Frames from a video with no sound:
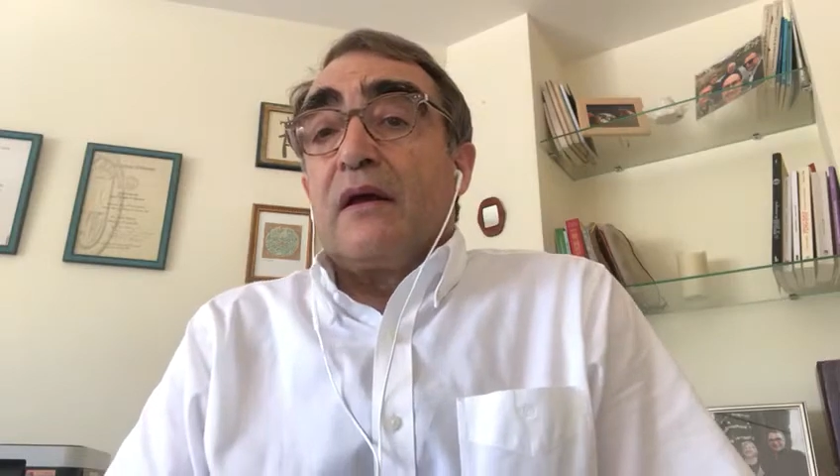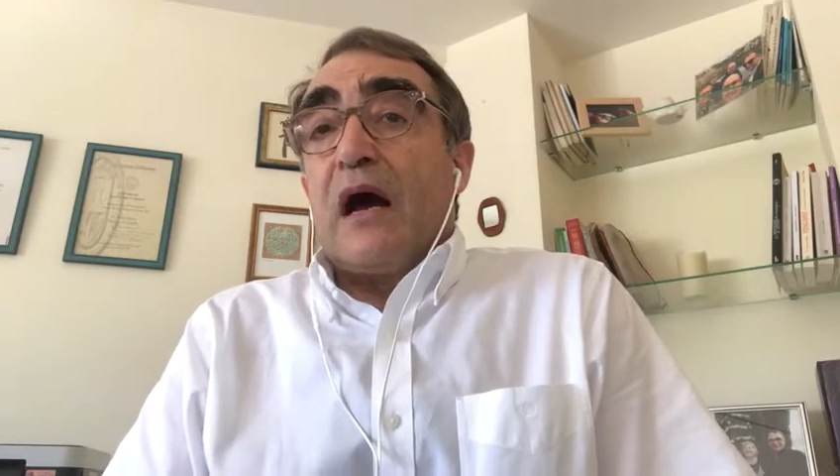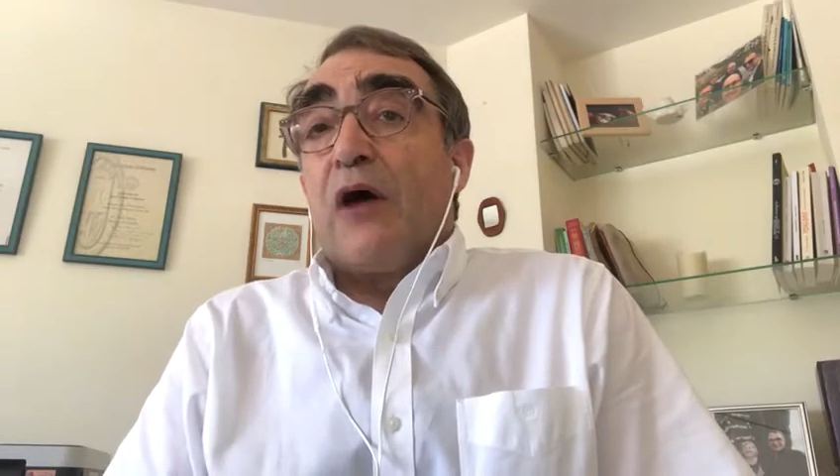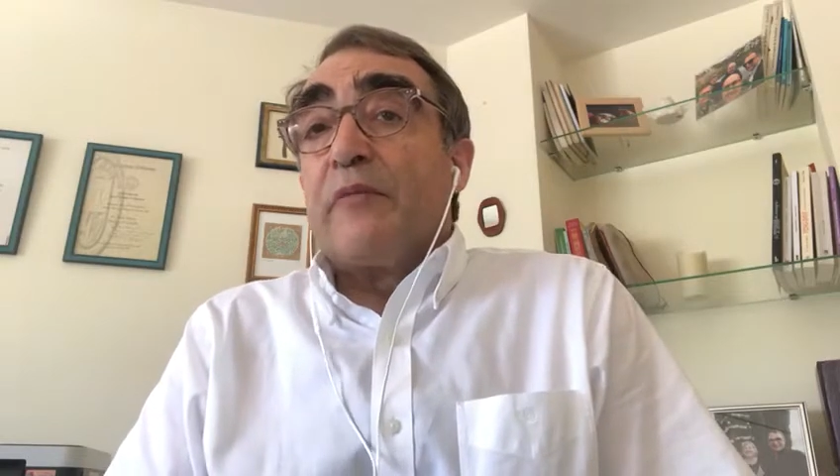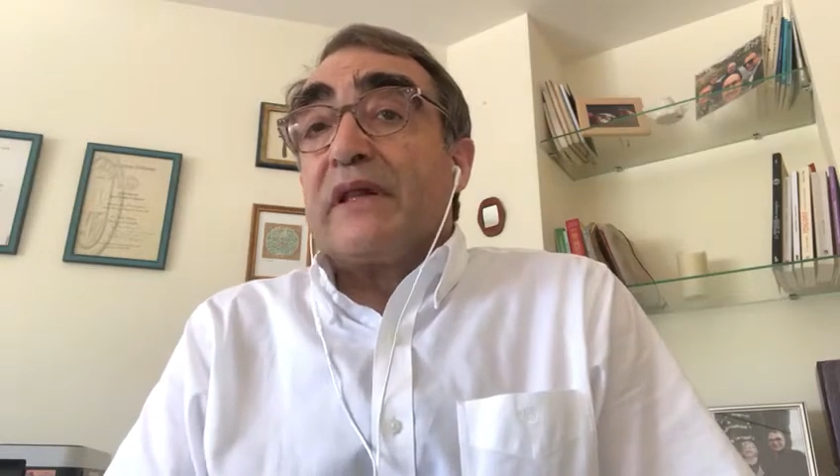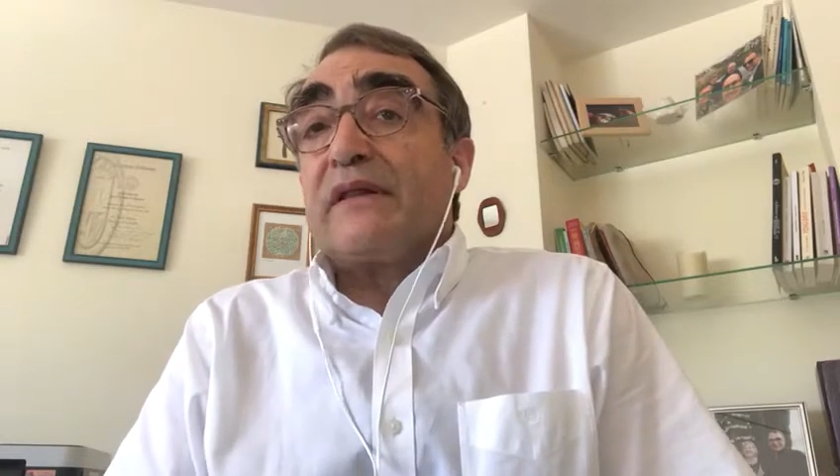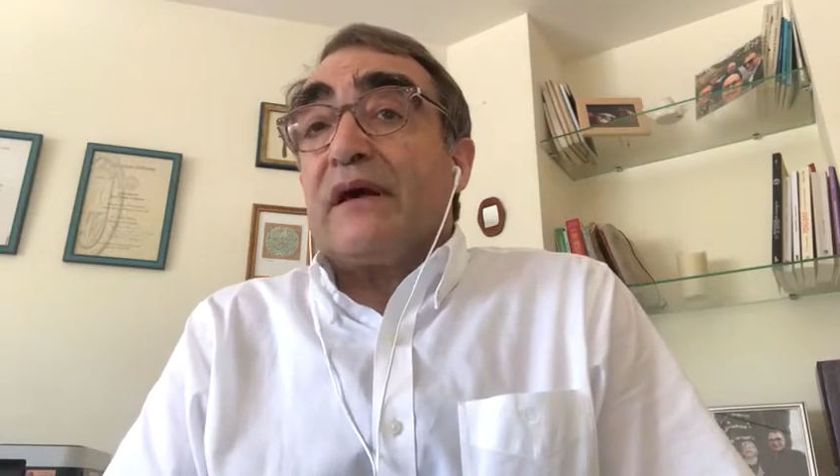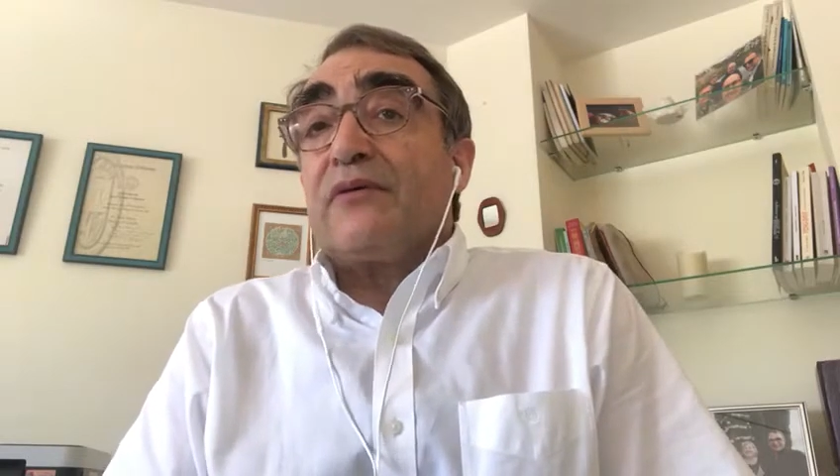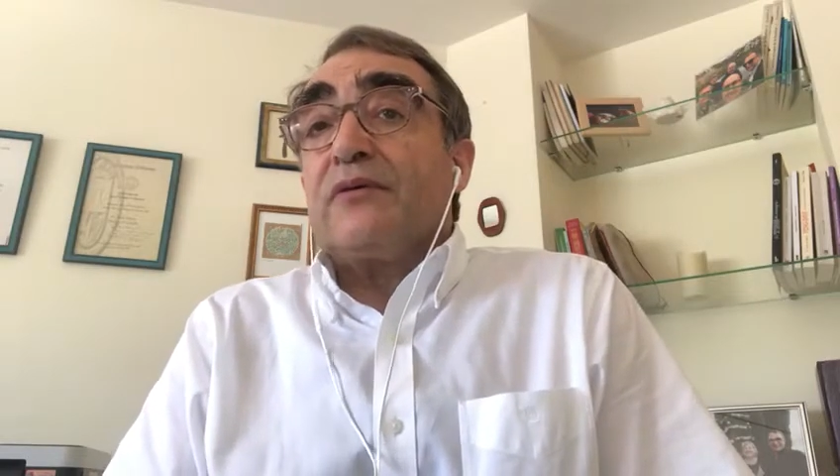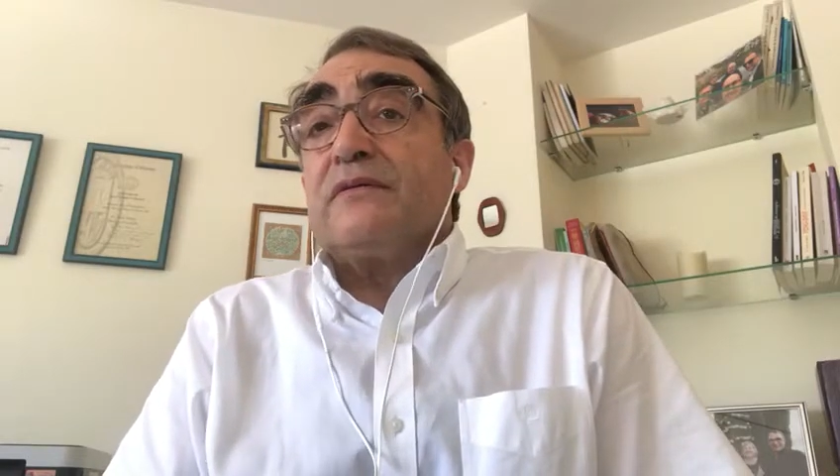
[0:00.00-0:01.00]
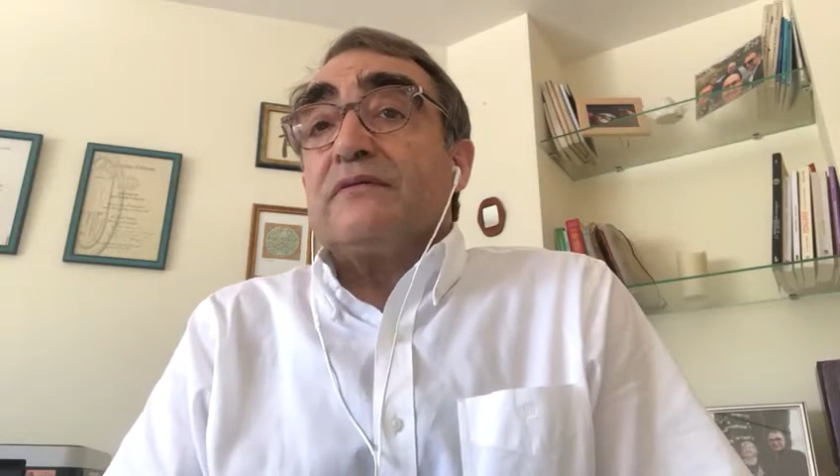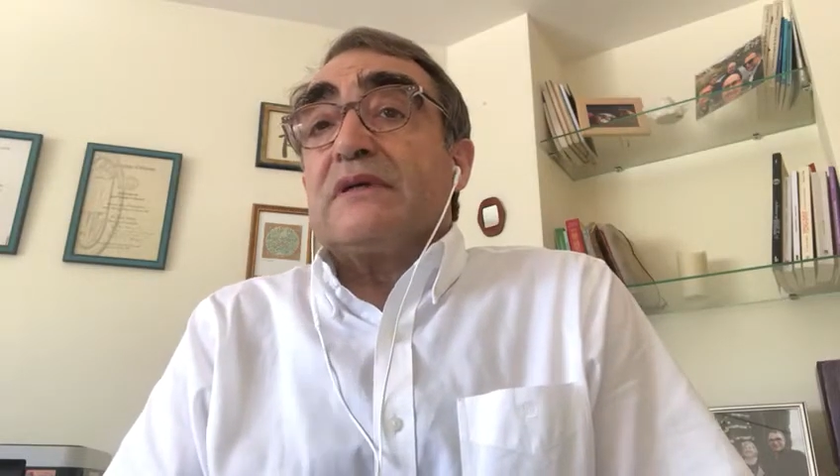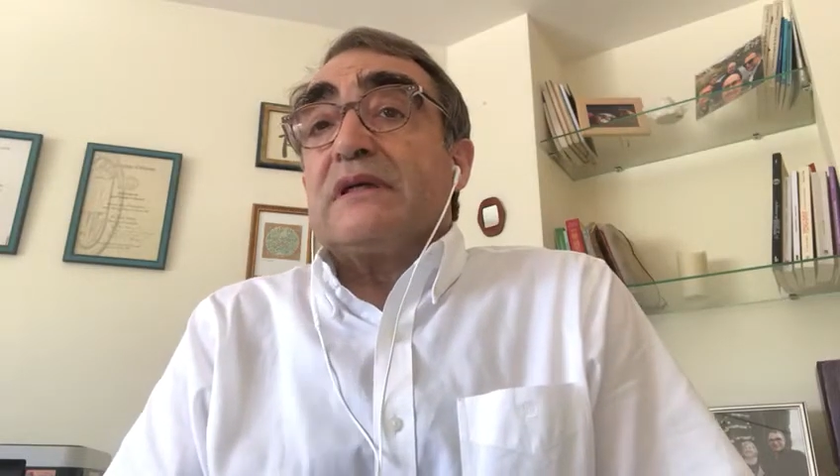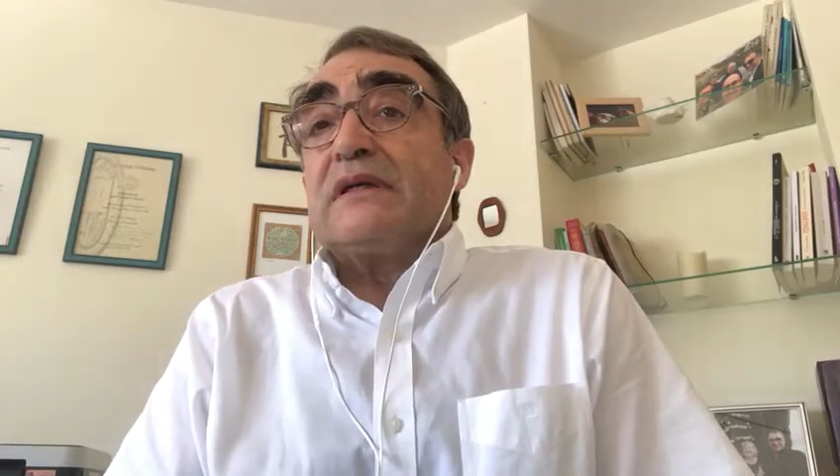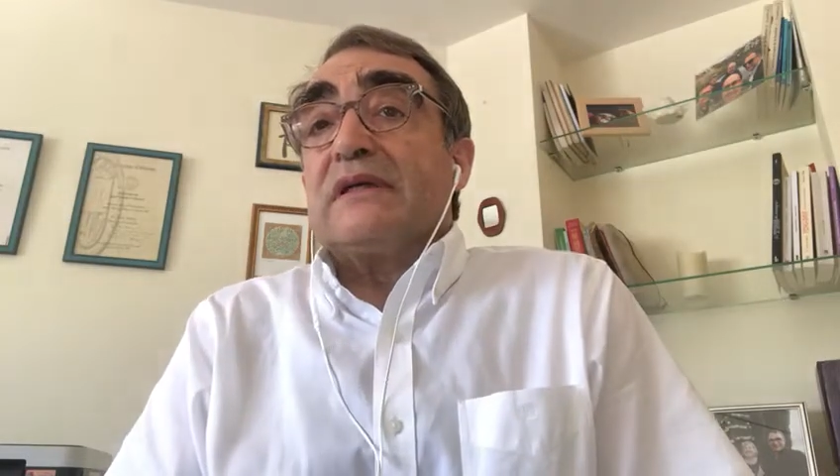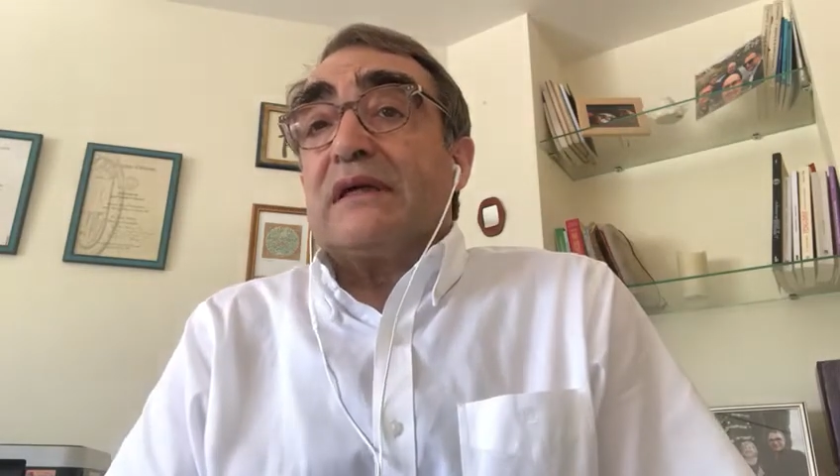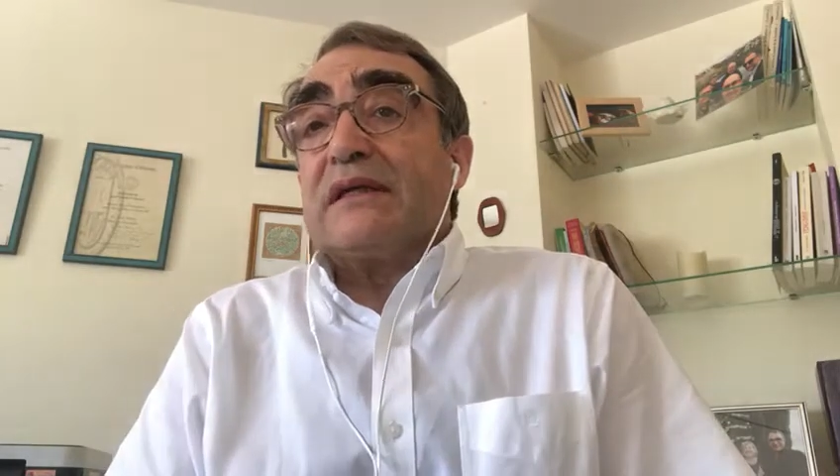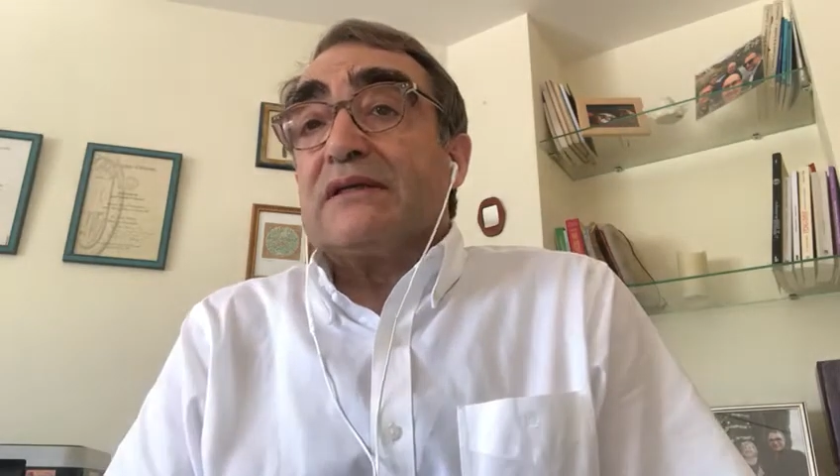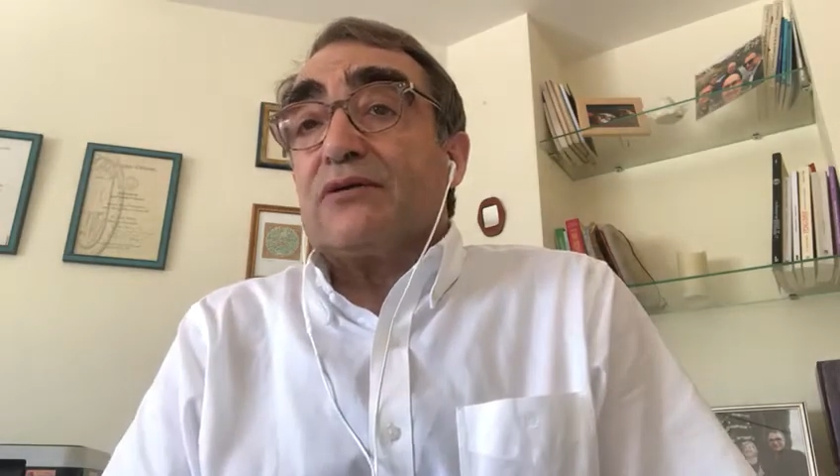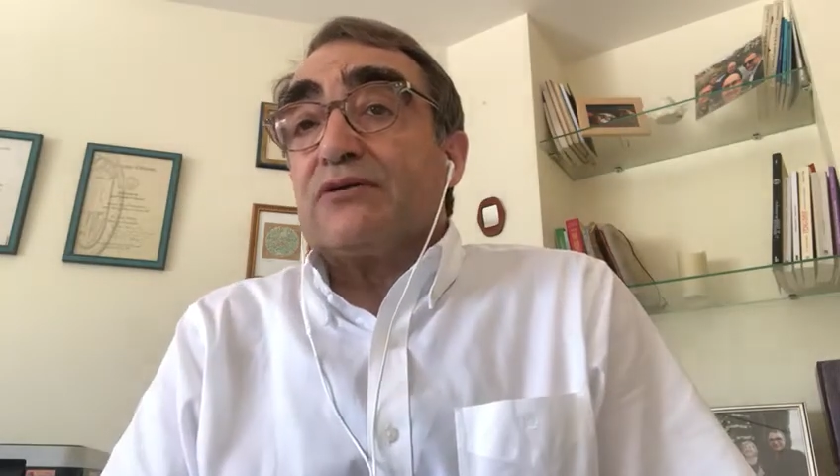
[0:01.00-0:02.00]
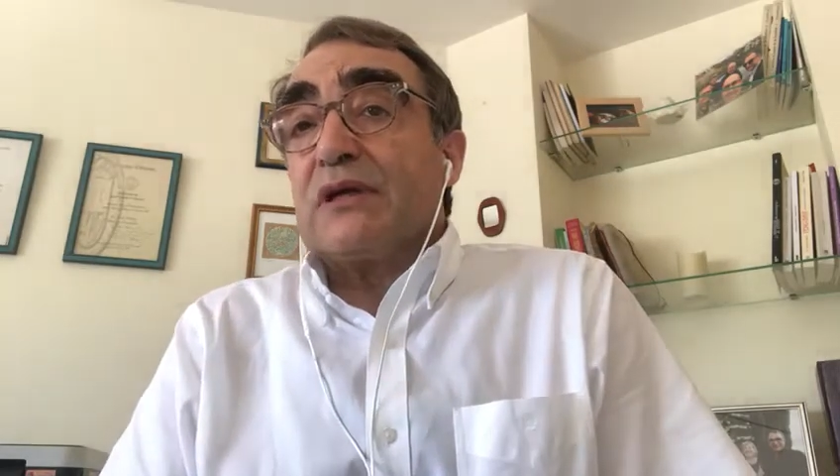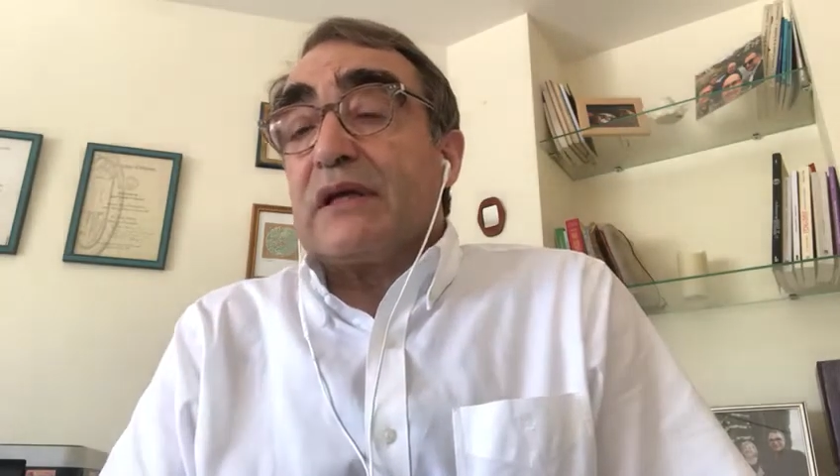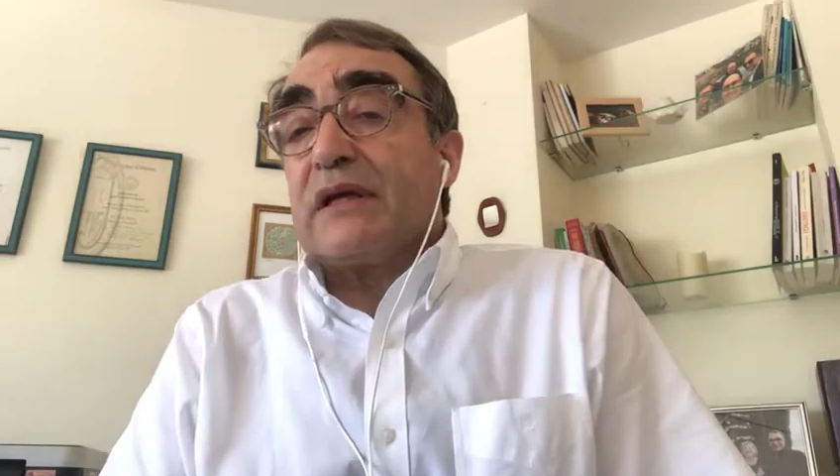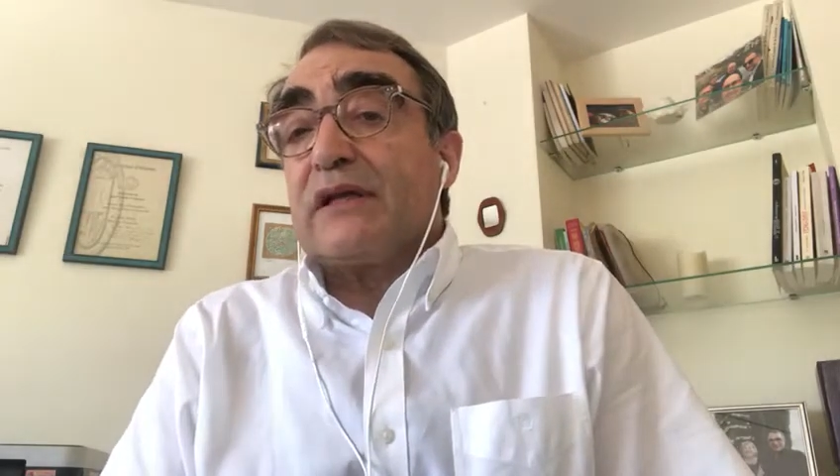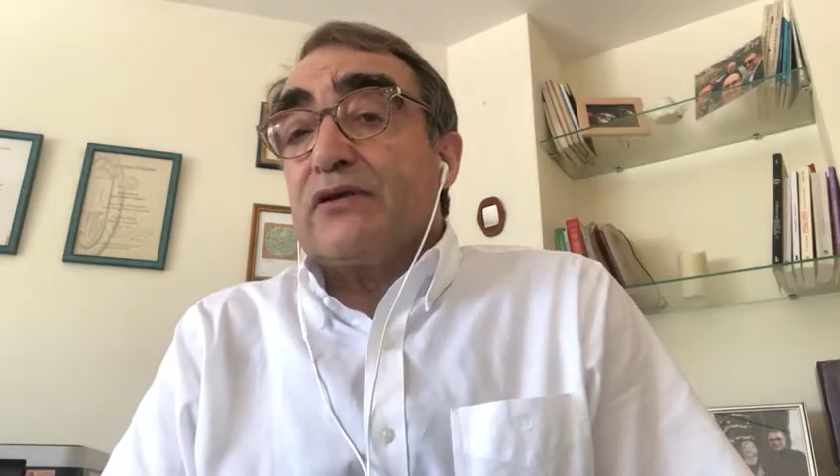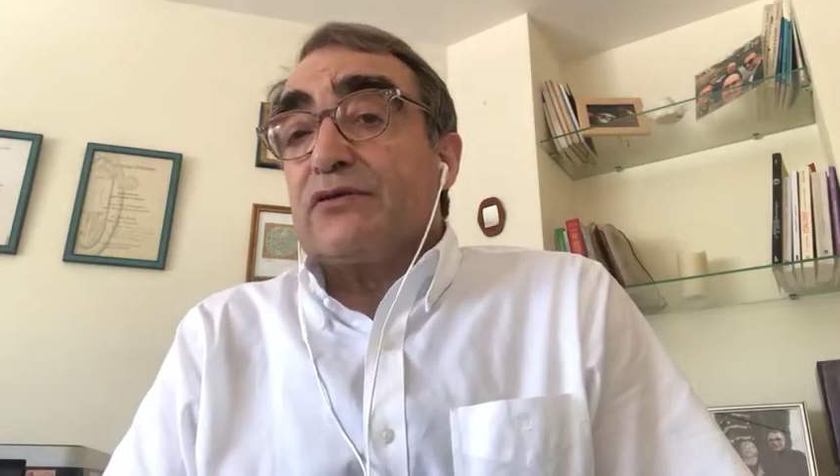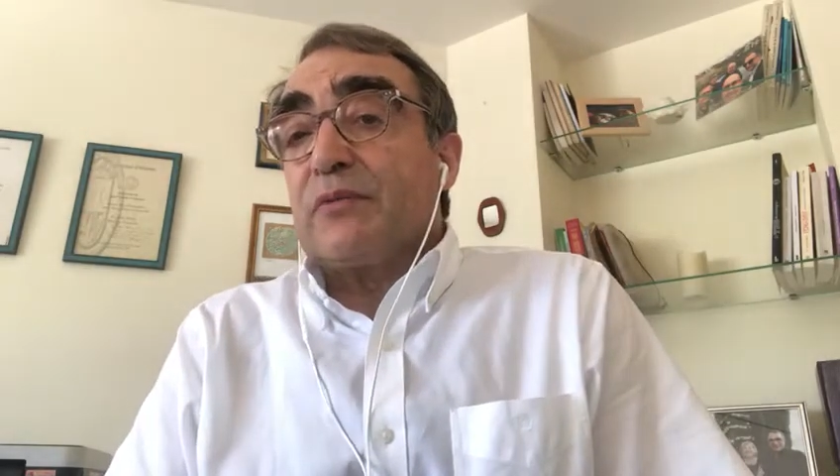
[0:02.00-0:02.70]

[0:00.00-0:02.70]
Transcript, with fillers: Ha aumentado el interés de los alicantinos